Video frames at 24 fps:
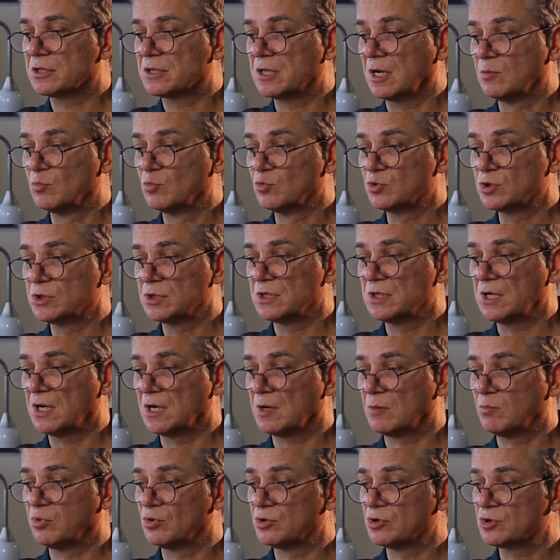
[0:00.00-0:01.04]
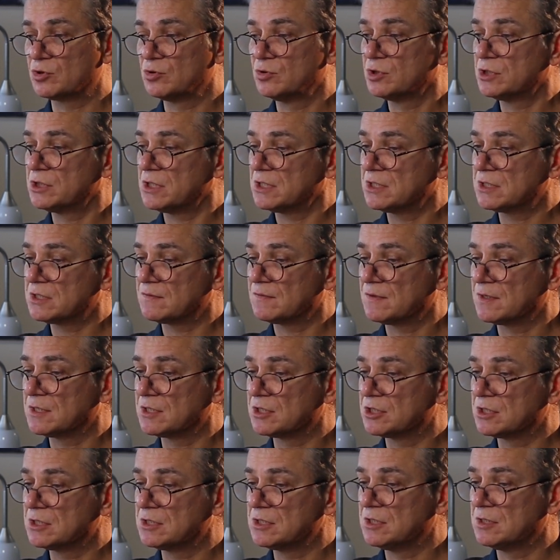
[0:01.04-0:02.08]
К тому же я большую часть своей
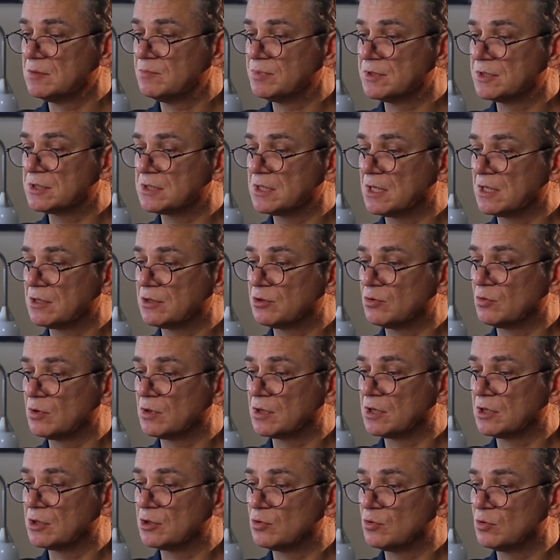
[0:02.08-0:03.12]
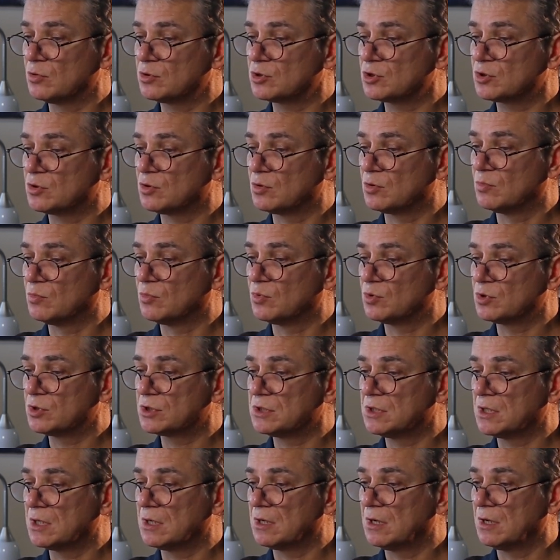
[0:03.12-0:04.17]
жизни писал только то, что
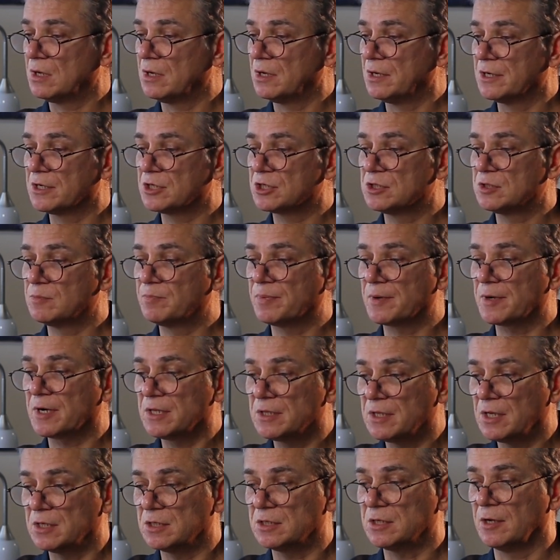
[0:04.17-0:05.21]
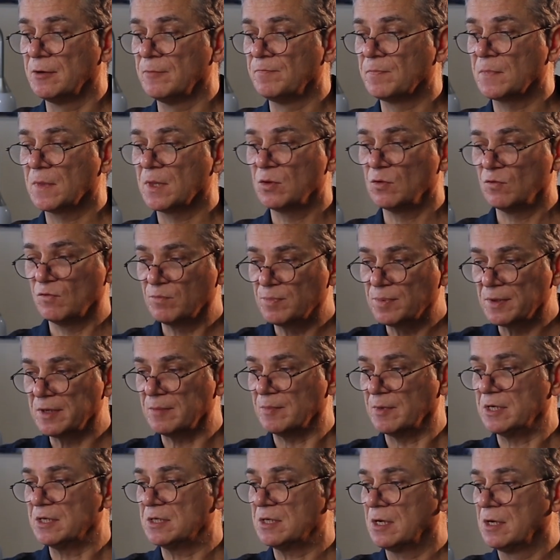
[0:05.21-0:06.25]
можно легче продать. Ну, вы
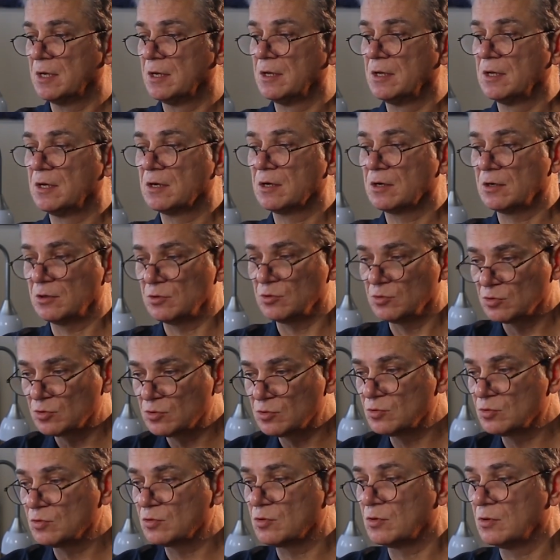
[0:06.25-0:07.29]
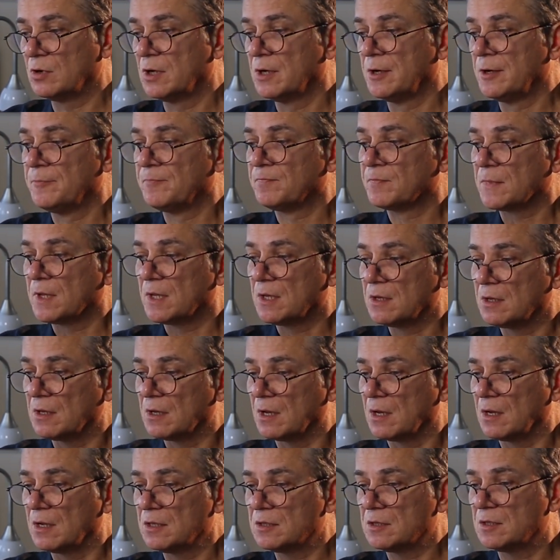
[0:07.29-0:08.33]
понимаете, конъюнктуру. И
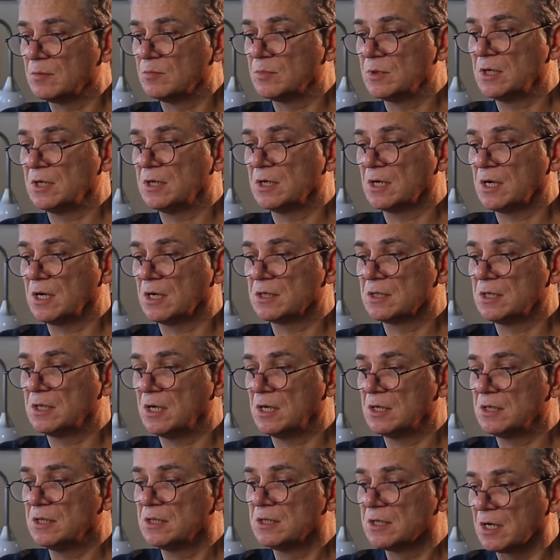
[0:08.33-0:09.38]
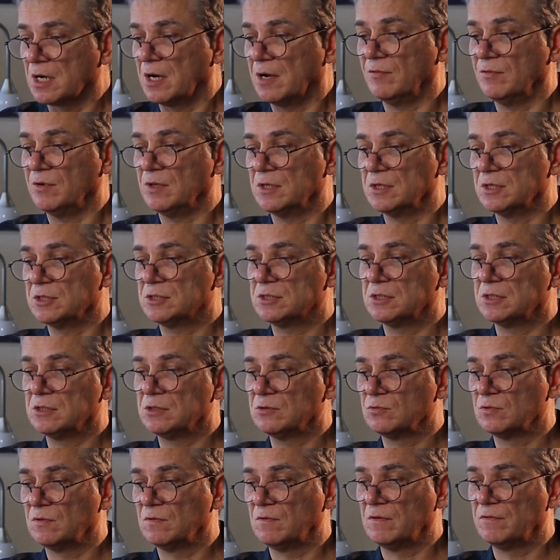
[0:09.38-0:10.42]
это мне никогда не нравилось и
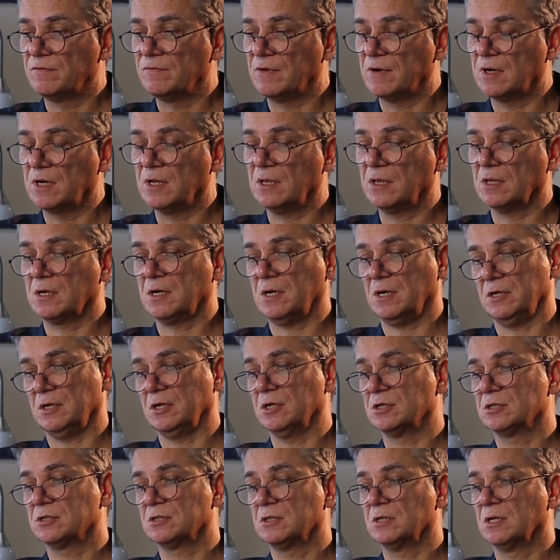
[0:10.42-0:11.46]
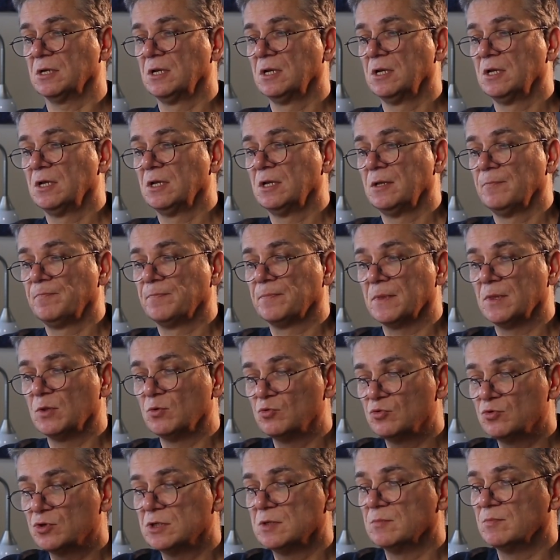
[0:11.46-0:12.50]
не удовлетворяло, конечно. Но
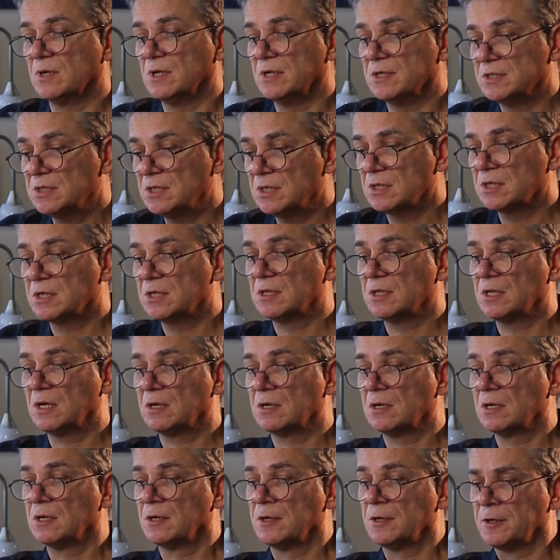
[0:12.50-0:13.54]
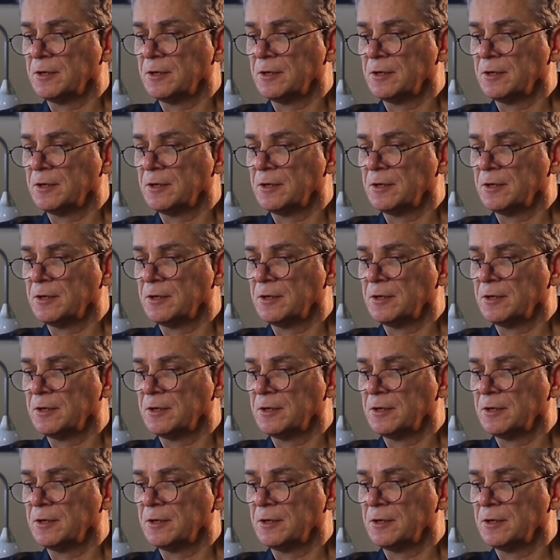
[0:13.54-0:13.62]
нужны были деньги на,